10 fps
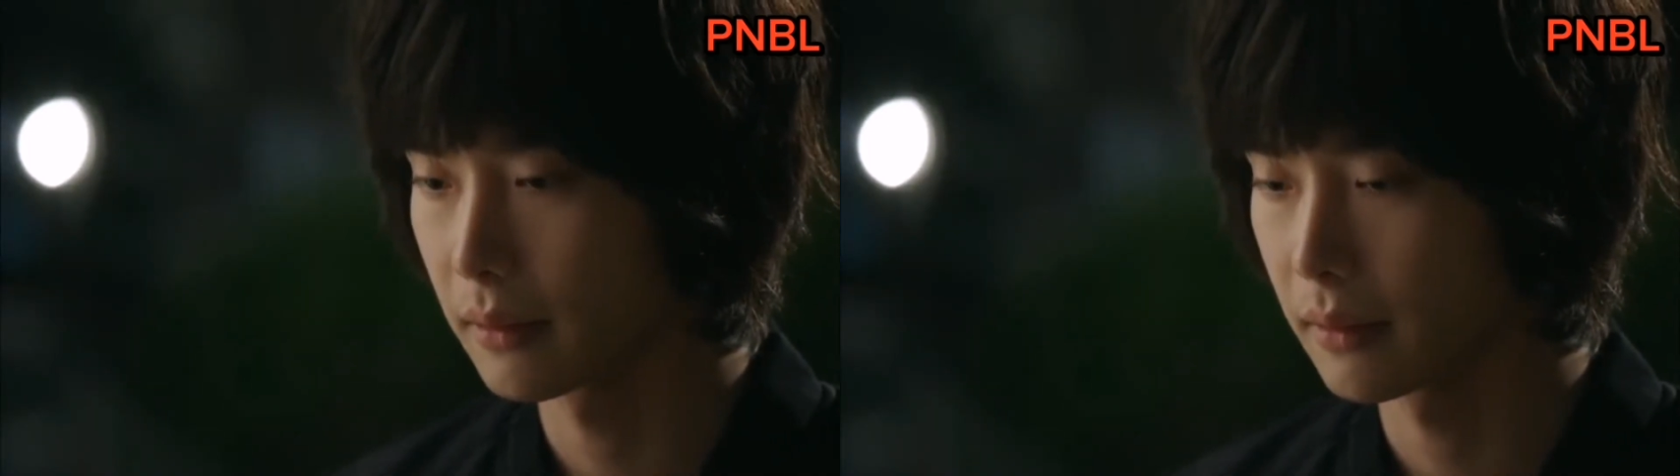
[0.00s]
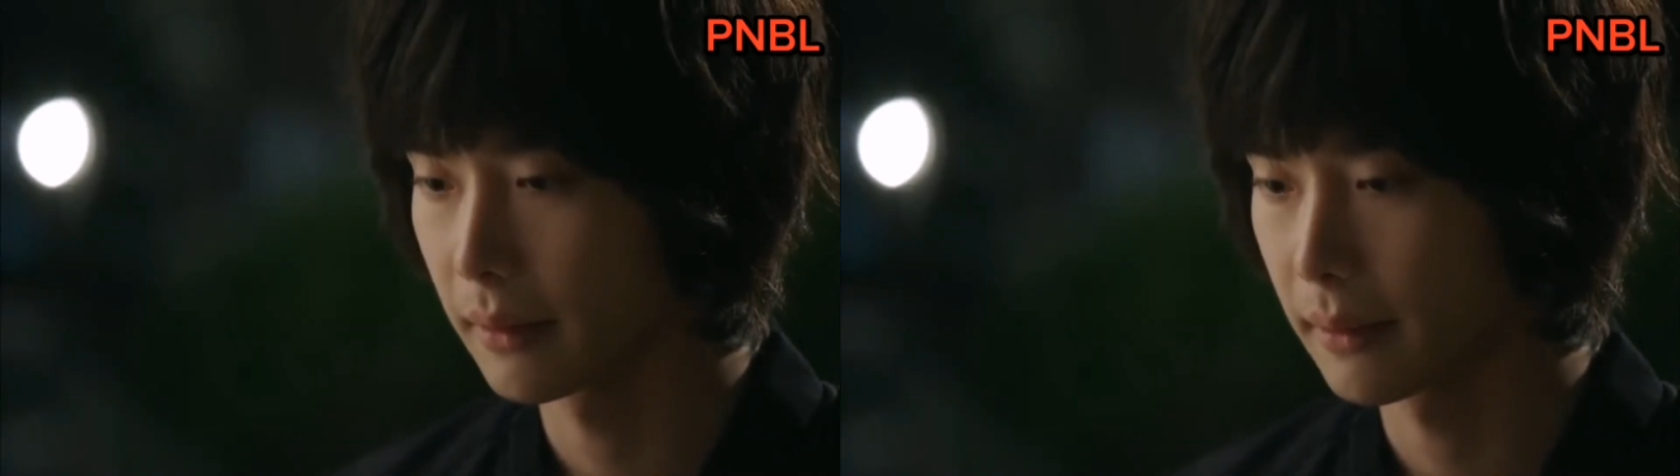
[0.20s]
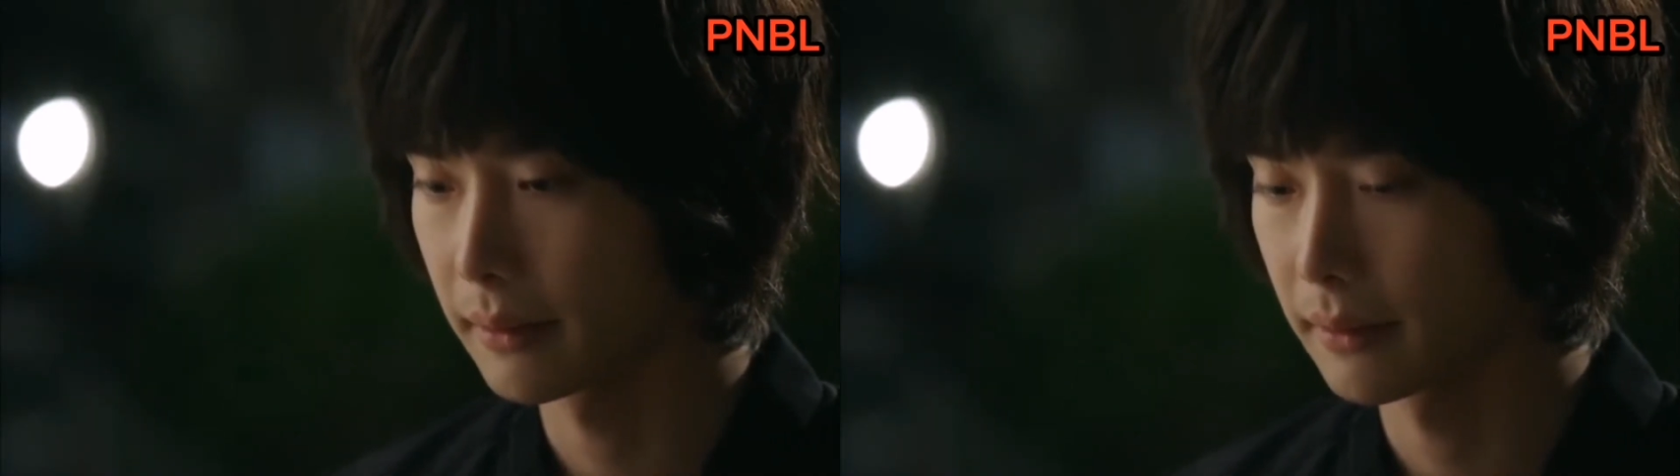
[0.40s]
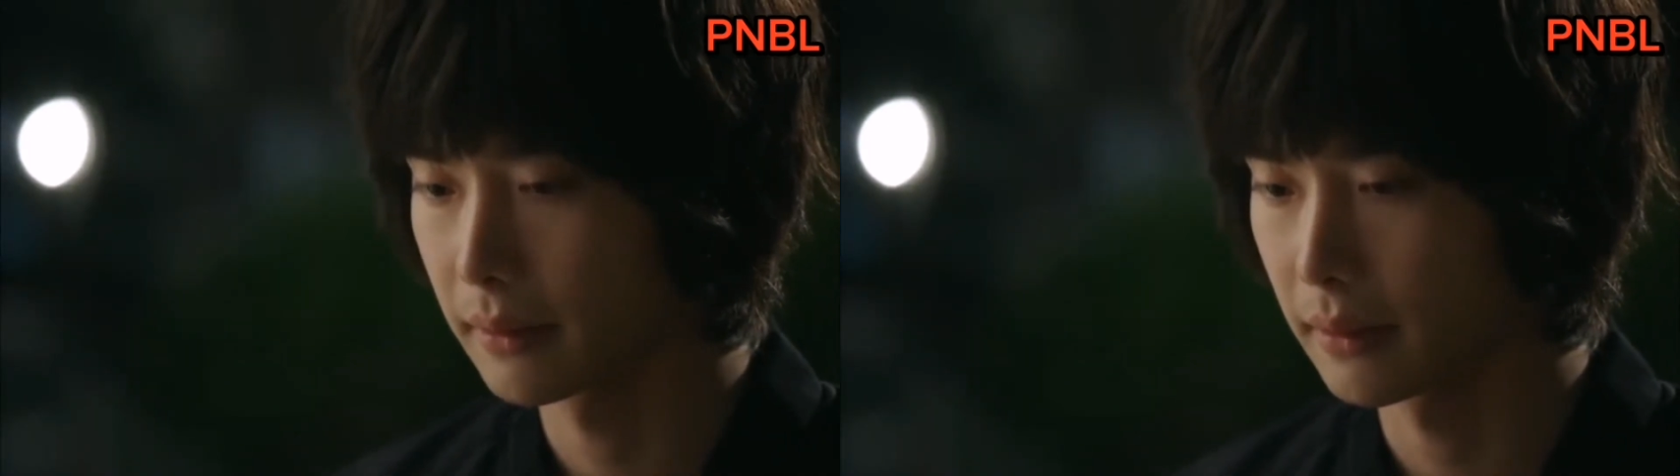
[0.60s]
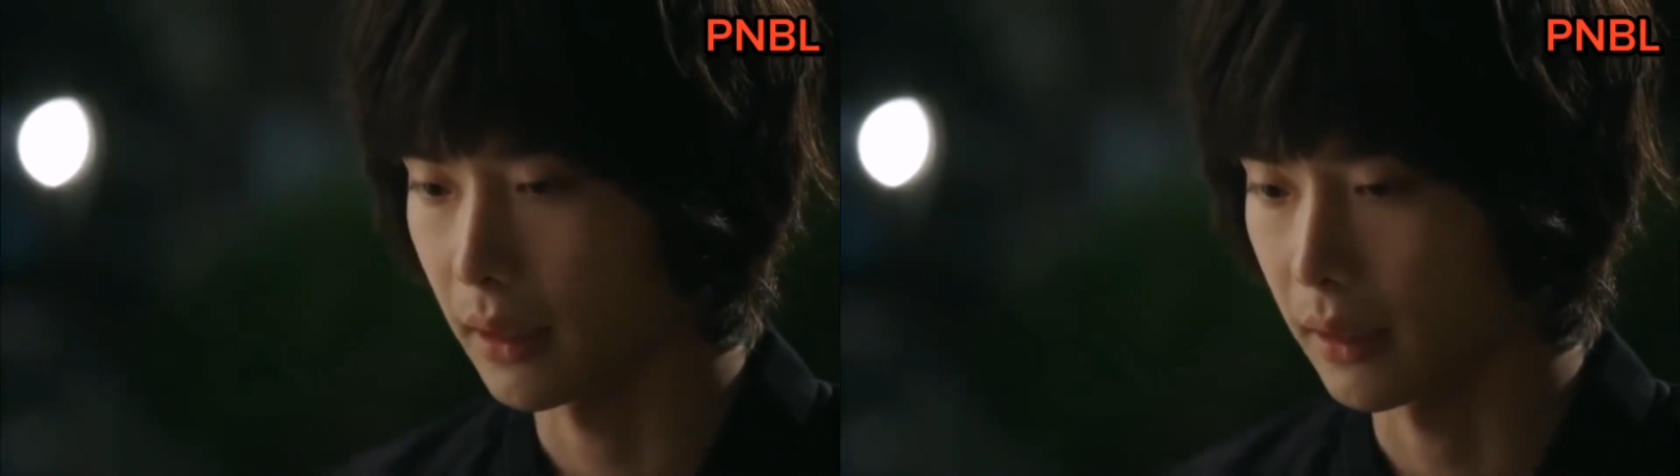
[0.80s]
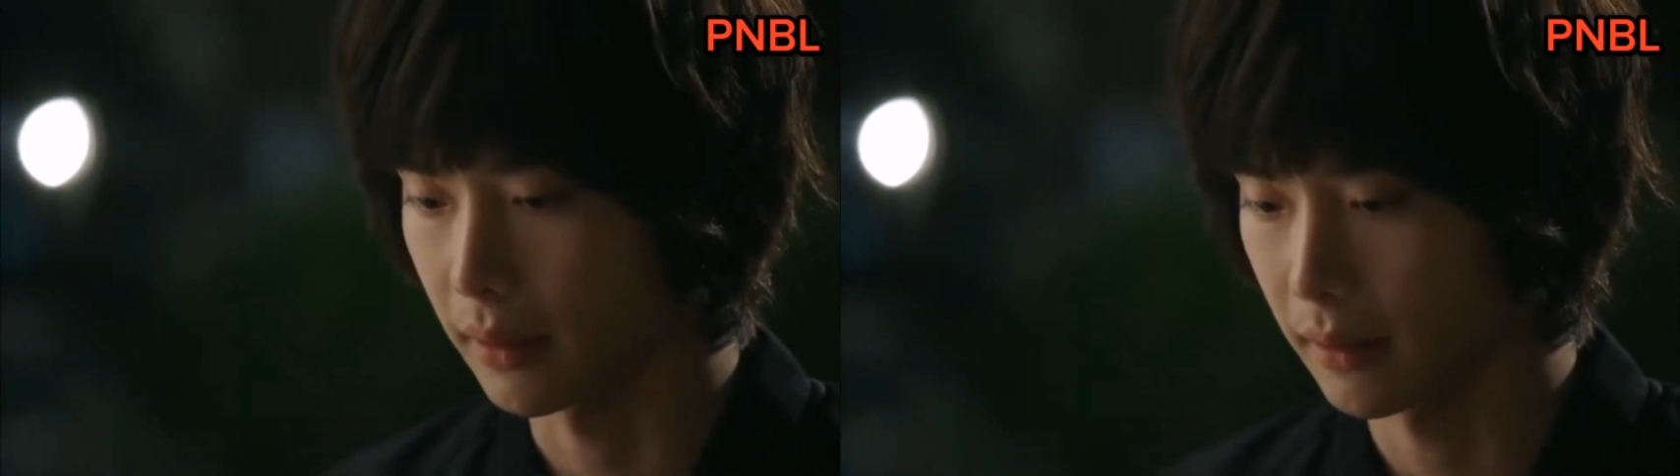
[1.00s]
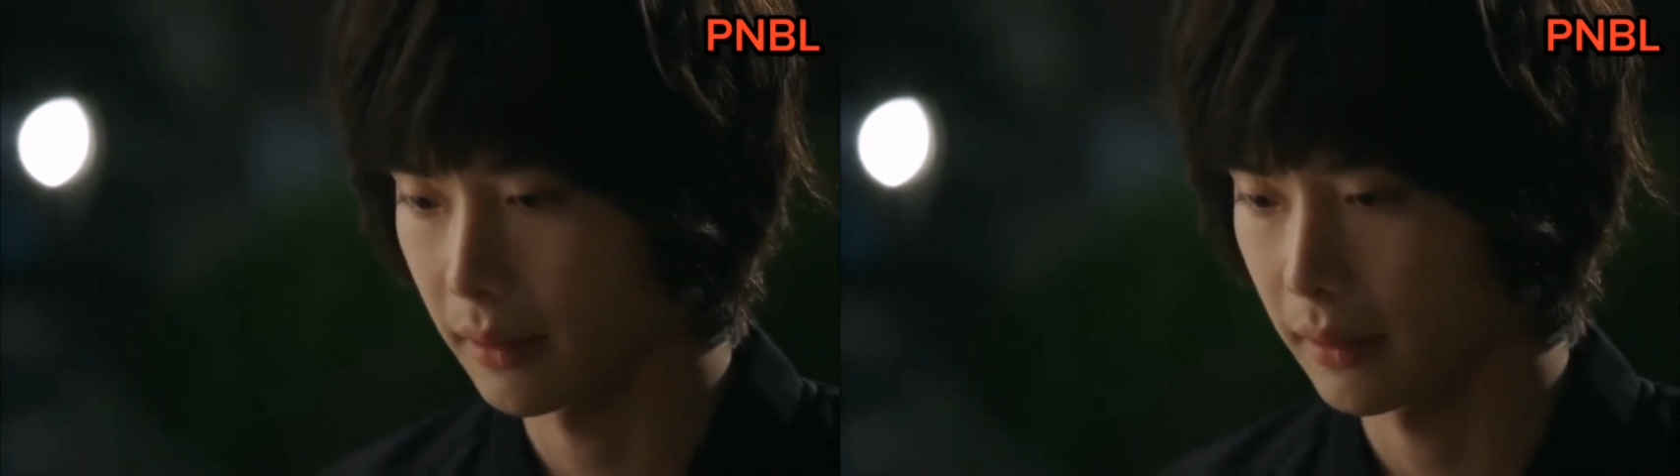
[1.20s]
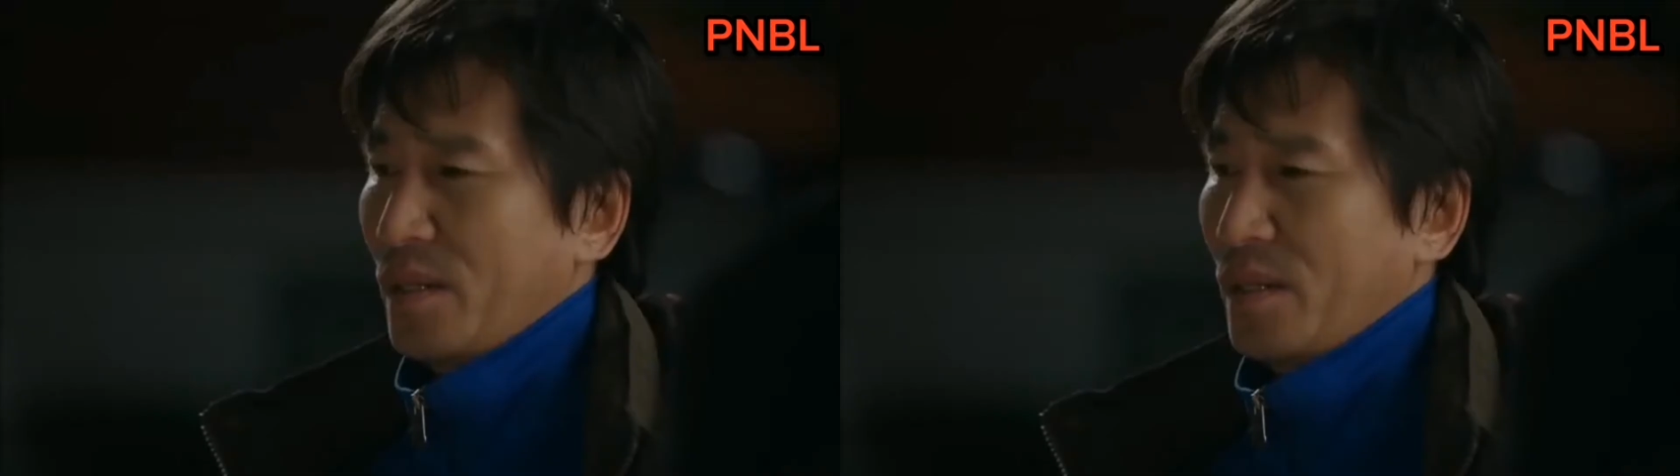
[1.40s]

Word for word: Mm. Sige.